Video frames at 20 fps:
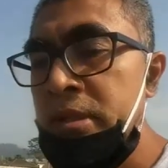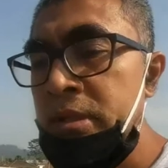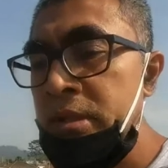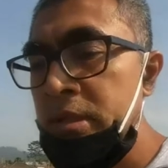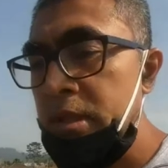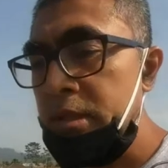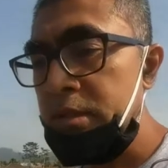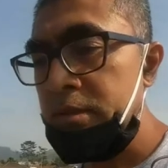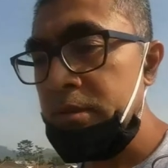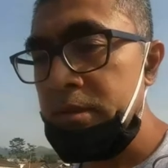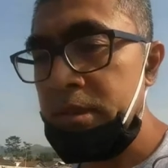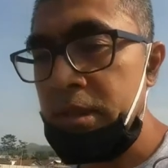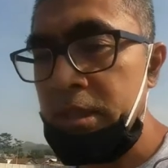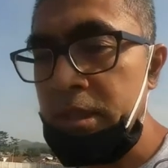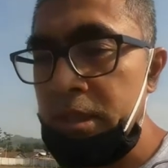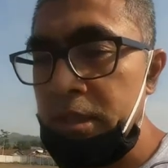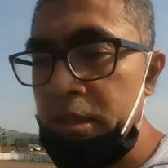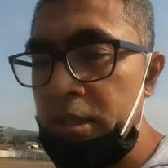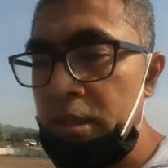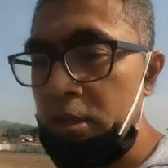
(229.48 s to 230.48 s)
Ya, jadi
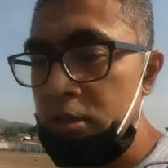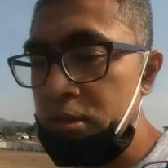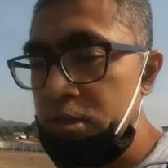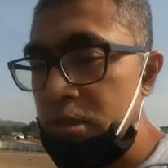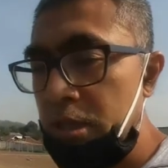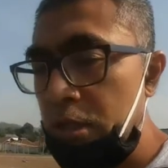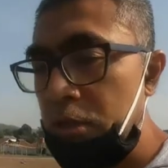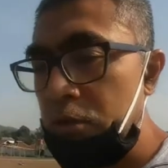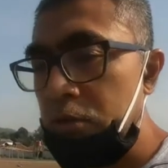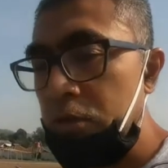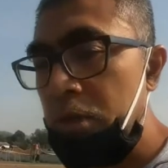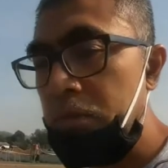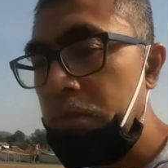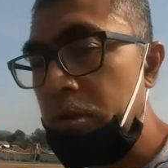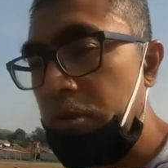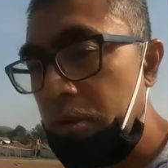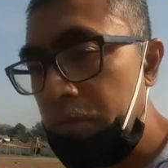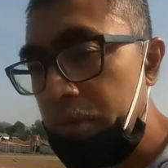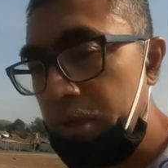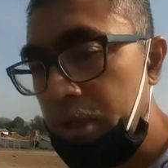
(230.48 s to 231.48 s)
kita harus akui
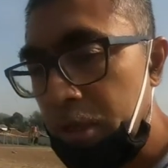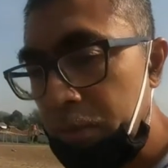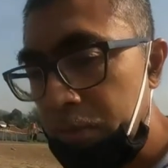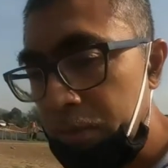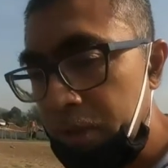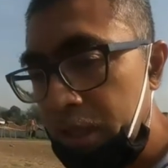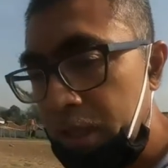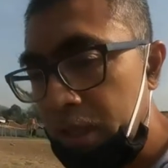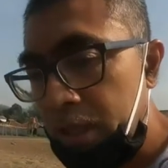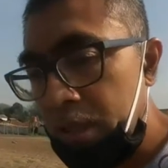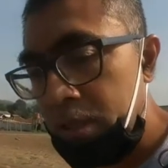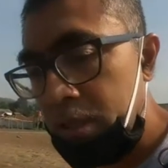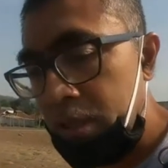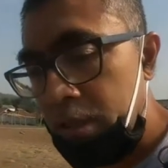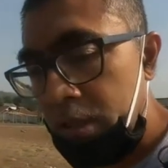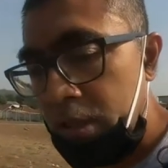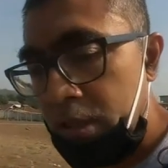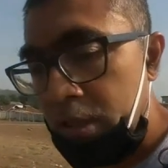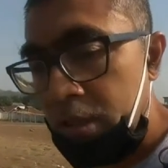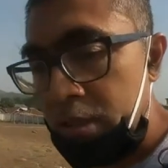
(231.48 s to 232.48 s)
bahwa bidang-bidang
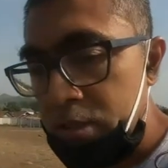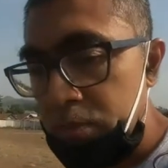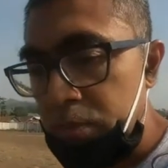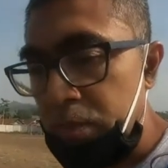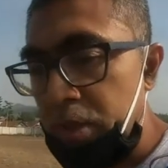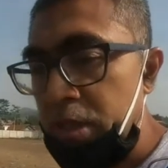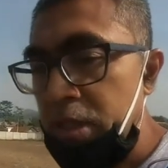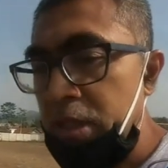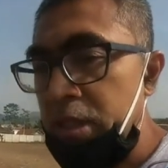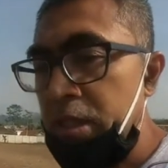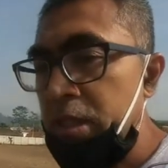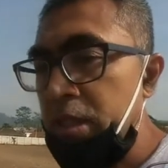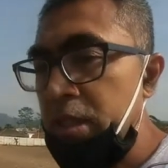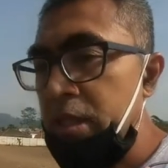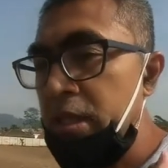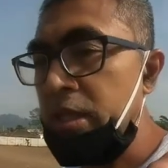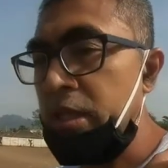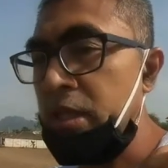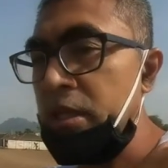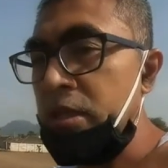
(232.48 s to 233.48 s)
seperti
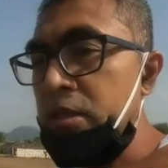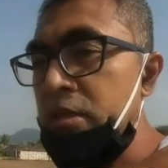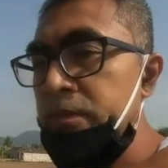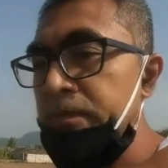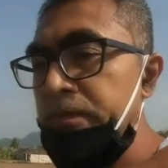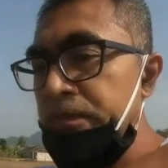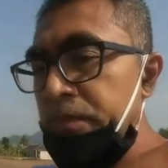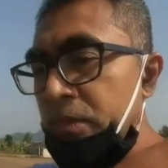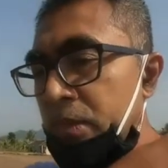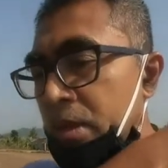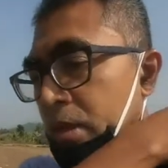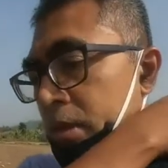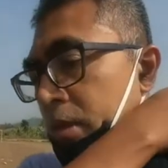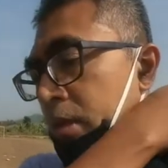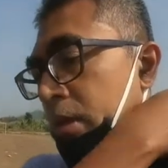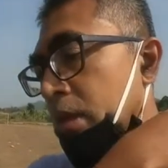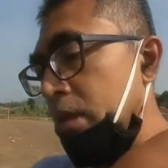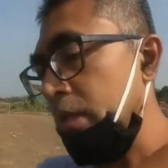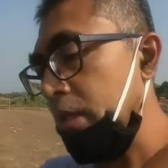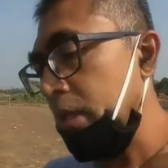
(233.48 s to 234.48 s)
ini yang
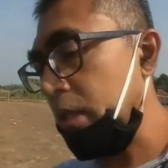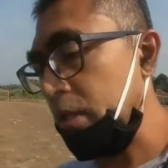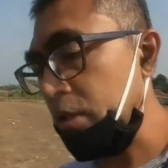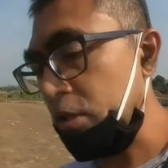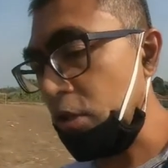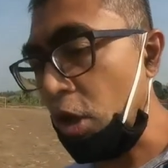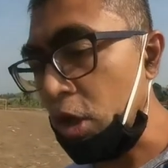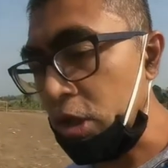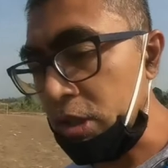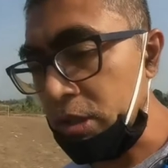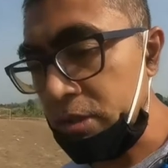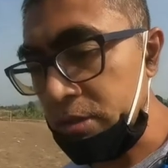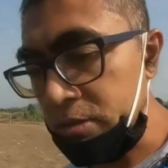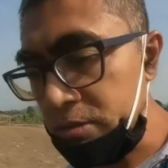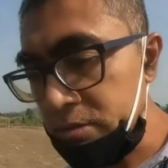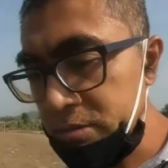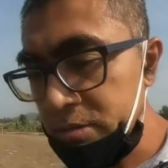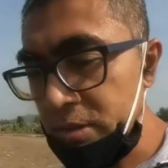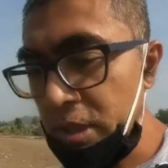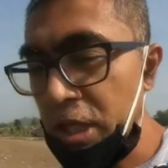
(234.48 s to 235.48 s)
yang non
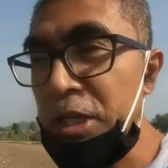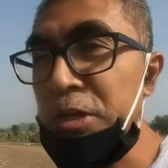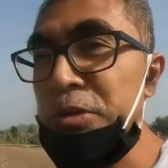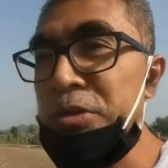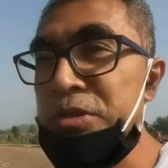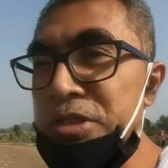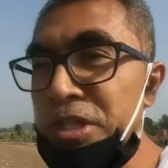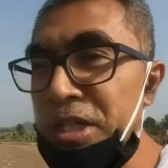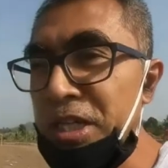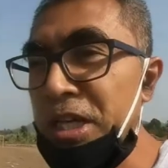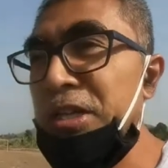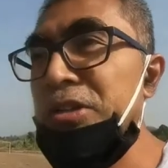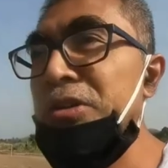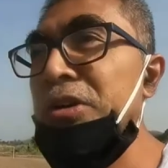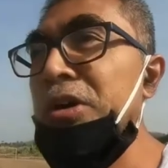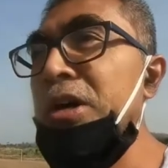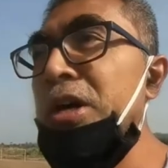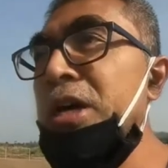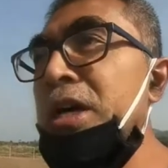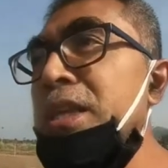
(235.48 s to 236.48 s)
industri atau
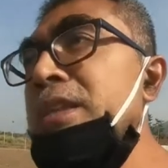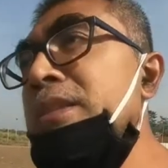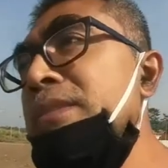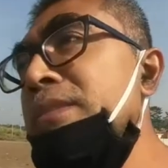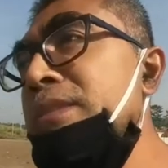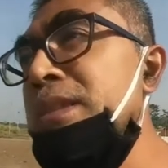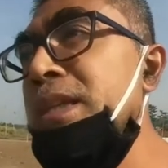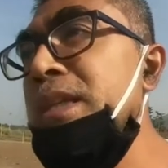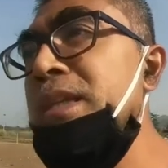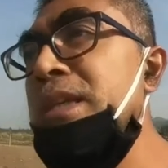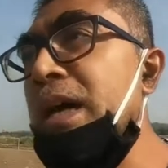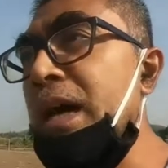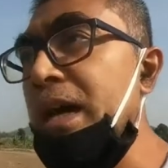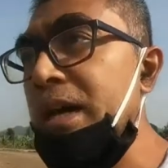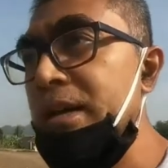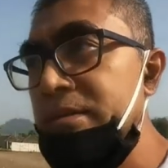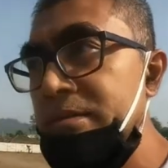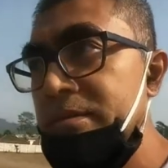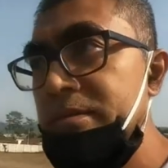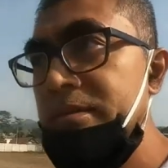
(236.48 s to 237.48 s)
tidak
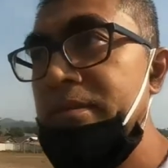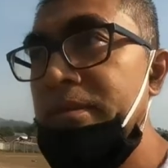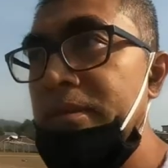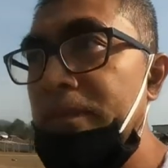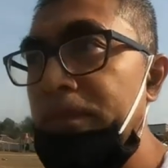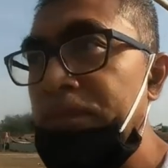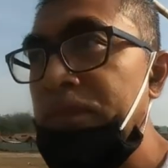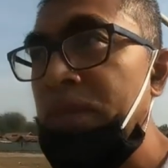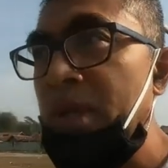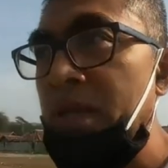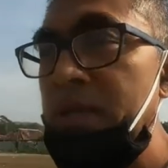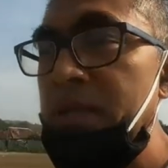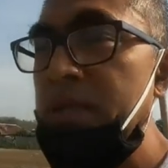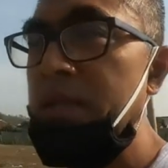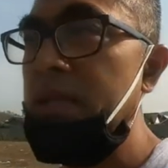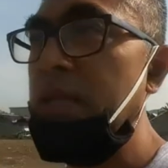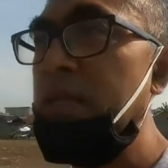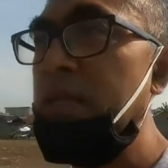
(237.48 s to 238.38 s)
tidak